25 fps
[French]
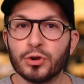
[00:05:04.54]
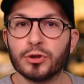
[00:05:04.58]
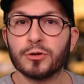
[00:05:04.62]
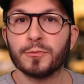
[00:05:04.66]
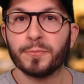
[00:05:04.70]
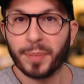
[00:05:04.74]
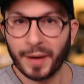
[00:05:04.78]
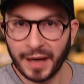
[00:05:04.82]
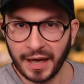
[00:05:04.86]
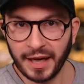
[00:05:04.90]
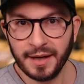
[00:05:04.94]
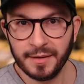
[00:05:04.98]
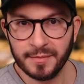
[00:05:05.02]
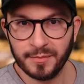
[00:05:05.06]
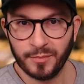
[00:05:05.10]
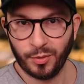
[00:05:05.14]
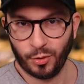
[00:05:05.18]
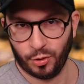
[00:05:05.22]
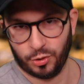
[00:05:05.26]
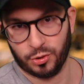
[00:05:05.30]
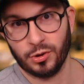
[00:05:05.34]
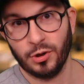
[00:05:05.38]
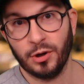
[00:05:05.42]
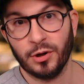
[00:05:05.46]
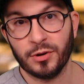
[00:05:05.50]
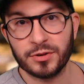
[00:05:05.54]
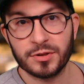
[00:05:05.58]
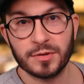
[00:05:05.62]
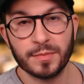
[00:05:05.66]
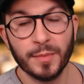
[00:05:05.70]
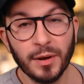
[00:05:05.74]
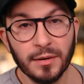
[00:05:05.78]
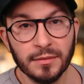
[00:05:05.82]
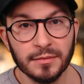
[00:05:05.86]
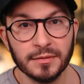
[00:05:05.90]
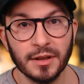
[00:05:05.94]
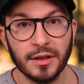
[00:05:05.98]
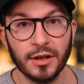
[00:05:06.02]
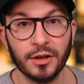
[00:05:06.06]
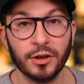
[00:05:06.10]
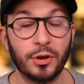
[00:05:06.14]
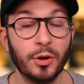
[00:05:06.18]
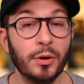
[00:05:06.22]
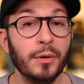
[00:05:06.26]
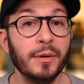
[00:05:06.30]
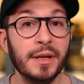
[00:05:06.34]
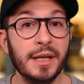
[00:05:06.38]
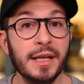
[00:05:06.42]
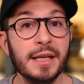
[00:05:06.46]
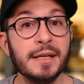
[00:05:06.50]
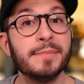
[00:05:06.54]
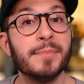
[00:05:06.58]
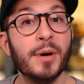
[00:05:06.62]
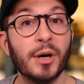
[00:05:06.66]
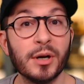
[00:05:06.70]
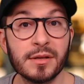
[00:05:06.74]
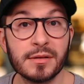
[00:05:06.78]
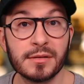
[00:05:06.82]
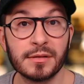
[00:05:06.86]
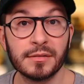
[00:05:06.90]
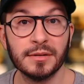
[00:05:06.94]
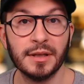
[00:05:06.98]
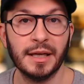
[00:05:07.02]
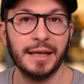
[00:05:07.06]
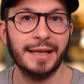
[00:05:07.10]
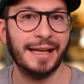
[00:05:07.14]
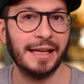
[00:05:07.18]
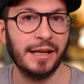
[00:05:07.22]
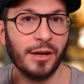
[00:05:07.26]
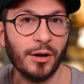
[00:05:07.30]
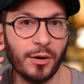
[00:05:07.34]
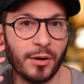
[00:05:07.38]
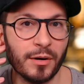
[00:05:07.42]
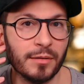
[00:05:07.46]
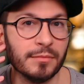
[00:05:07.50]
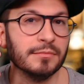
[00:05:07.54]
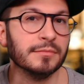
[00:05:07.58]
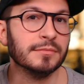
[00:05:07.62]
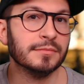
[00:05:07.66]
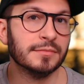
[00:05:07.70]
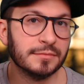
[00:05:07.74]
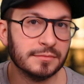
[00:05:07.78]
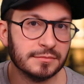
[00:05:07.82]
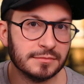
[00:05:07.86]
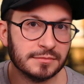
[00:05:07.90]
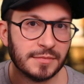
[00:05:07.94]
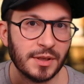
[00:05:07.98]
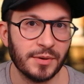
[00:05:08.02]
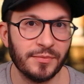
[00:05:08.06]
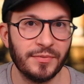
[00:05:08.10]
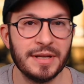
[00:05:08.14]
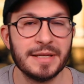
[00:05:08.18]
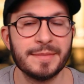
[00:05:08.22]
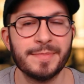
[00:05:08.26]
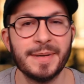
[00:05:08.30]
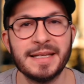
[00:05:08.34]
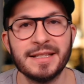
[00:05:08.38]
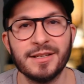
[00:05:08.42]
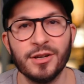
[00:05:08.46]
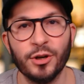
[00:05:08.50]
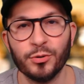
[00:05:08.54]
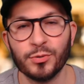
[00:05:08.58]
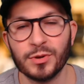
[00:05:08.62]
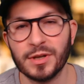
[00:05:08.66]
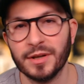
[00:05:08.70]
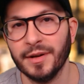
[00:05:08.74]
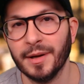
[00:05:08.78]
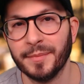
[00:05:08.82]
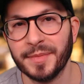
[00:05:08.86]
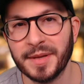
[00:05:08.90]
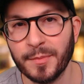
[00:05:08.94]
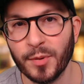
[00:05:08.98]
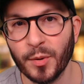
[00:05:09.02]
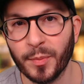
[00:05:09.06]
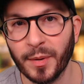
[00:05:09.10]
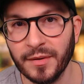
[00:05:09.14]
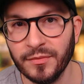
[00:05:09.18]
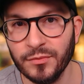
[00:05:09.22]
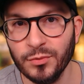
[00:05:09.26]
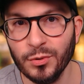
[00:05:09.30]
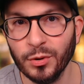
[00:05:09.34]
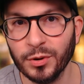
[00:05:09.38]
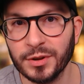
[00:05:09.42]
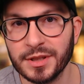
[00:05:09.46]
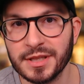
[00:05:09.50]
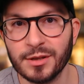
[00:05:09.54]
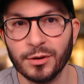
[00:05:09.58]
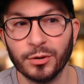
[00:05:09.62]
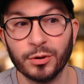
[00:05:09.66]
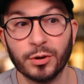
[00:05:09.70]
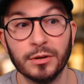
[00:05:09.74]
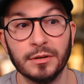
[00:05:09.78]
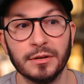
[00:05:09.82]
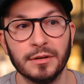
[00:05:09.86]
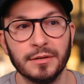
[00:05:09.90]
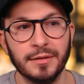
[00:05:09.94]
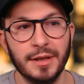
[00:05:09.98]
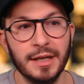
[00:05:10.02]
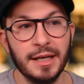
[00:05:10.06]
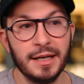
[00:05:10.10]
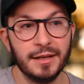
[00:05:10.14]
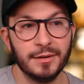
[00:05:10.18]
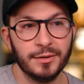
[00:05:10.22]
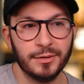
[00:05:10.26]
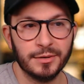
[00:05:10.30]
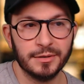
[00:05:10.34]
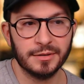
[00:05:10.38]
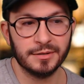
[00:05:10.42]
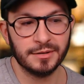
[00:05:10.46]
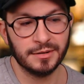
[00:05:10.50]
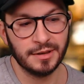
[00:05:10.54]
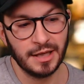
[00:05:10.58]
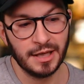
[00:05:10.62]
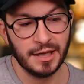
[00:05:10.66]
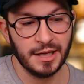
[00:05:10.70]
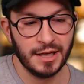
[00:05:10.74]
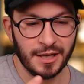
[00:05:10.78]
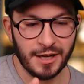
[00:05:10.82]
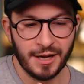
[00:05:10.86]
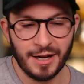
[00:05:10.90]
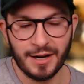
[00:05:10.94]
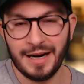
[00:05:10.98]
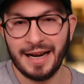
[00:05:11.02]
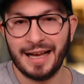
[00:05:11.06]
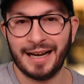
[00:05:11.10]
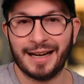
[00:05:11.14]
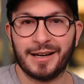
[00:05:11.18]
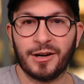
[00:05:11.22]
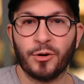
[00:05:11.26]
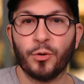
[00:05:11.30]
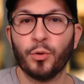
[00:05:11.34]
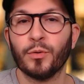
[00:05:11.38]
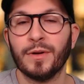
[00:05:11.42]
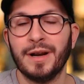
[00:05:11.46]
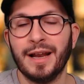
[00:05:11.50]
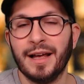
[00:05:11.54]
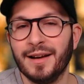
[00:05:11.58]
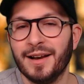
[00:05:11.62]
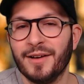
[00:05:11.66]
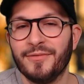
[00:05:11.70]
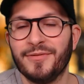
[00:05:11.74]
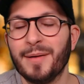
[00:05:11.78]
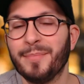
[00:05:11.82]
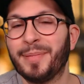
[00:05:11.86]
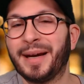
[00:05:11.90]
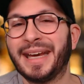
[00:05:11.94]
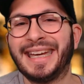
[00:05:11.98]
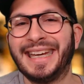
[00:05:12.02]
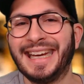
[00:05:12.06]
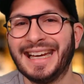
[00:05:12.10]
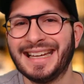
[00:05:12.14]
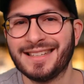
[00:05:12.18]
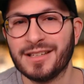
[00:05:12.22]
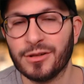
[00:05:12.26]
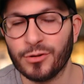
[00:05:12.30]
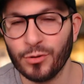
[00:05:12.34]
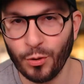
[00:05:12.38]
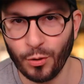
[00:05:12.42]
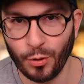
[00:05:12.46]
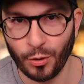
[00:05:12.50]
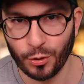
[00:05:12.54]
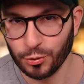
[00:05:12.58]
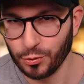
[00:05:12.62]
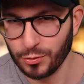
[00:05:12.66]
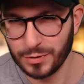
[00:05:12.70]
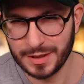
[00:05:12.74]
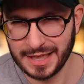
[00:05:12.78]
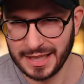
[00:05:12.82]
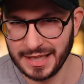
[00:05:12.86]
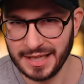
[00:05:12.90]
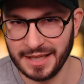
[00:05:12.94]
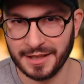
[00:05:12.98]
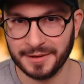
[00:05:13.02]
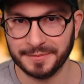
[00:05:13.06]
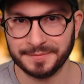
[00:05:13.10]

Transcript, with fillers: prêt pour ce lancement que Xbox. D'ailleurs, Phil Spencer nous avait un petit peu prévenu en disant que voilà, la, fabrication en usine